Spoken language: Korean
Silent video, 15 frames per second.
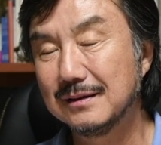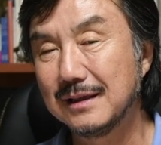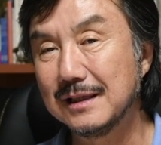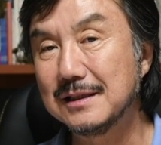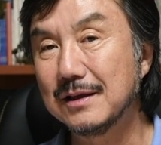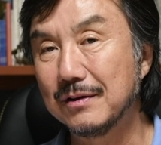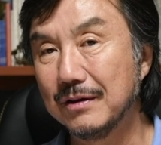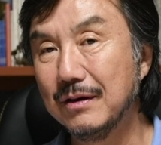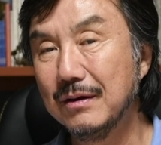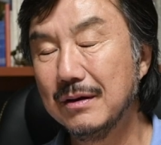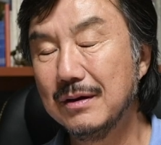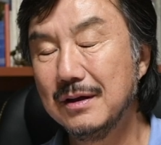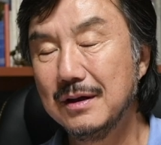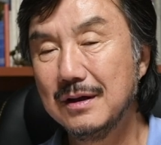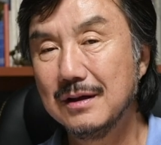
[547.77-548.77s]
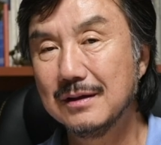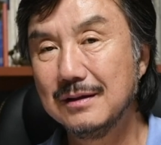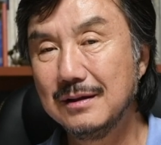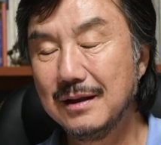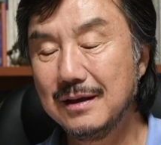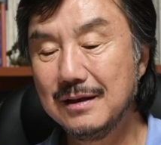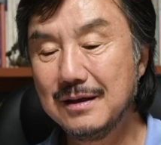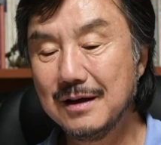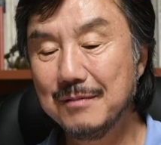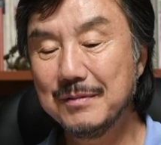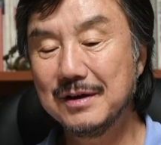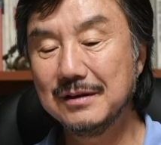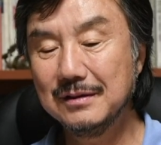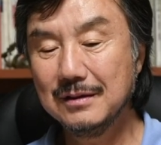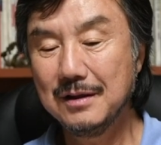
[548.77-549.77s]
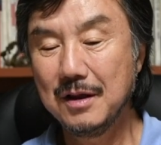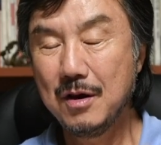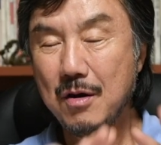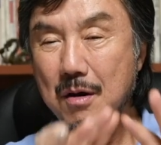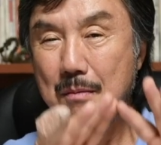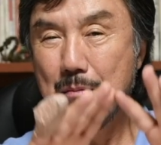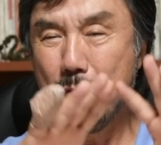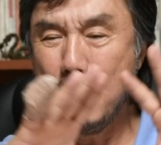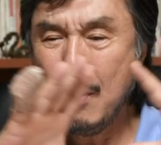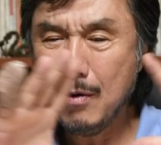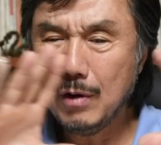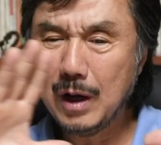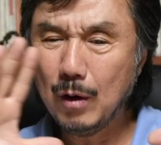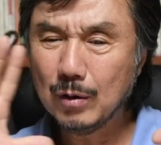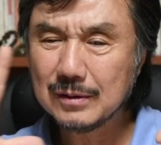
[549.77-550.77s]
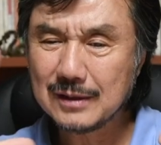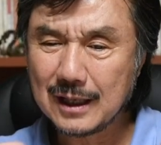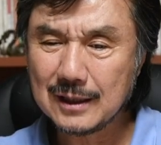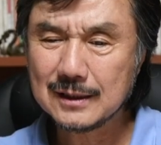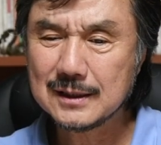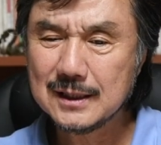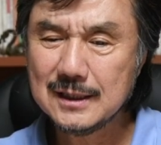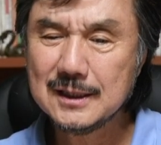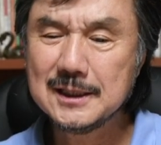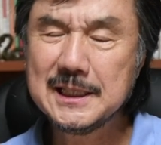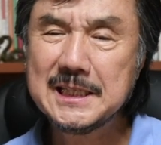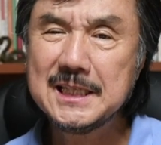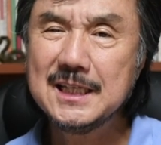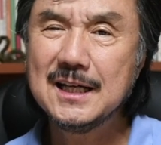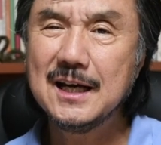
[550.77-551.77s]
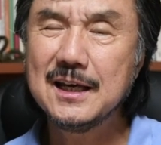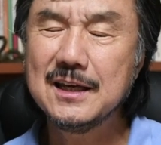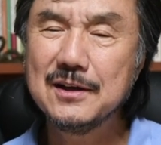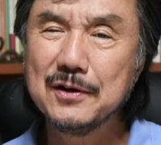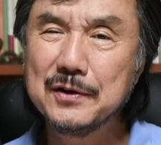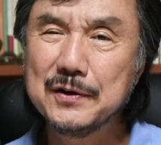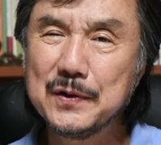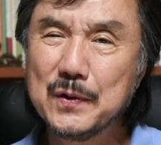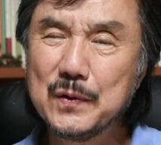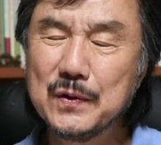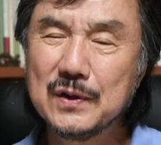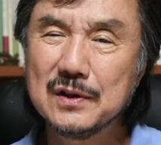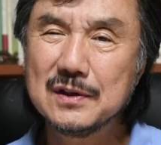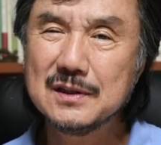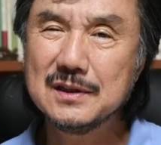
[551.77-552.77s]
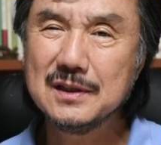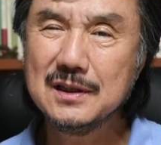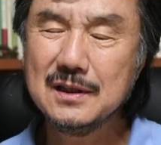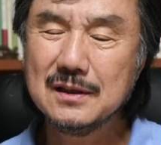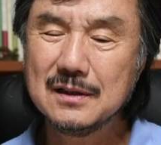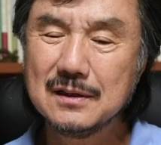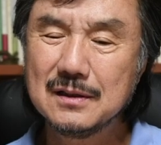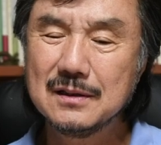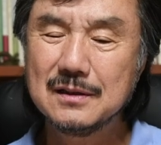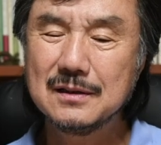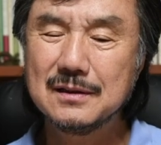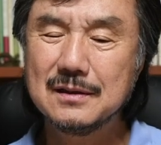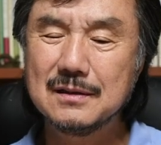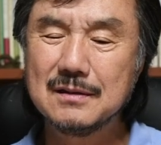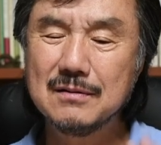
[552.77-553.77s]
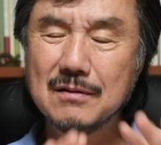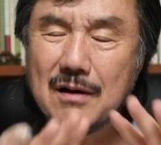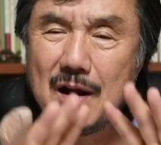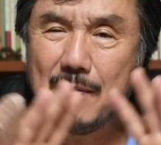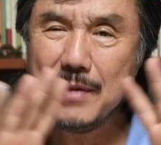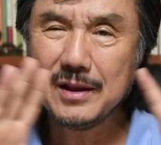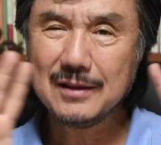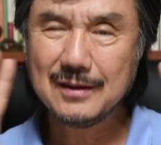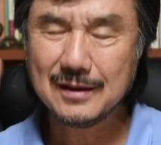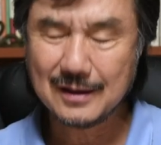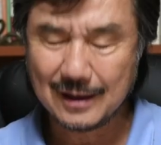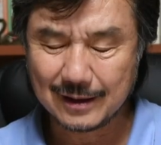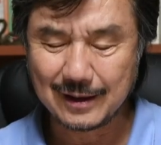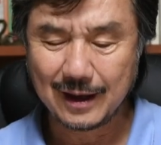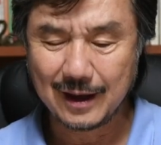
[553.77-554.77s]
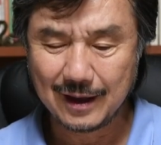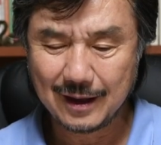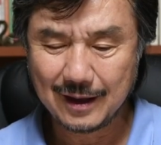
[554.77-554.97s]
대체로 근데 이 양반은 뭐라고 딱히 지칭하기 어려운 것이 드라마틱하게